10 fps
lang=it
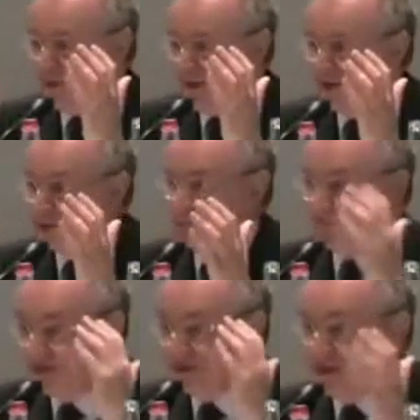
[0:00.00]
più o
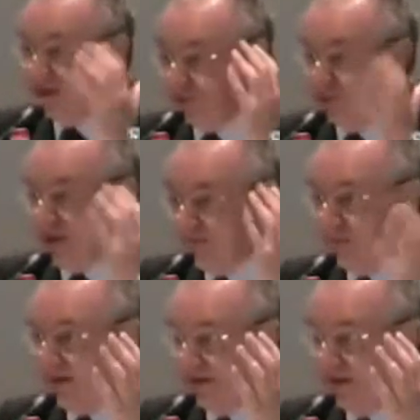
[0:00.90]
meno, facendo
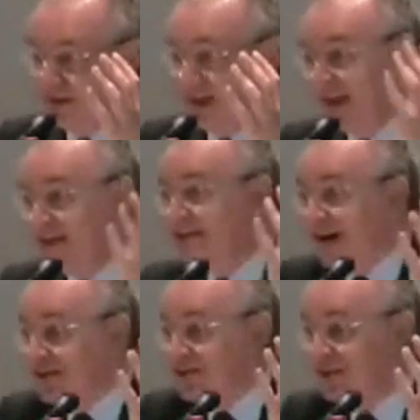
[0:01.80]
sempre le
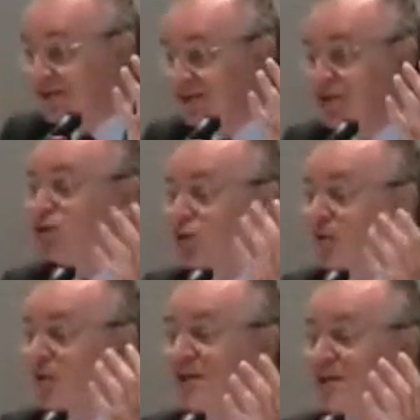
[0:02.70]
indagini, ci
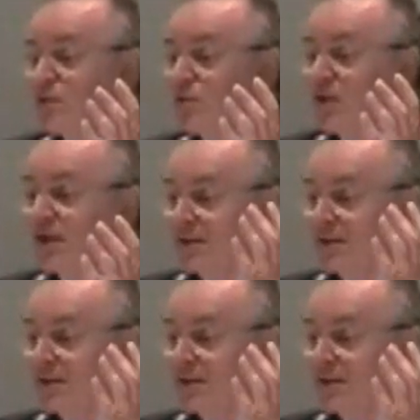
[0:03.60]
sono momenti in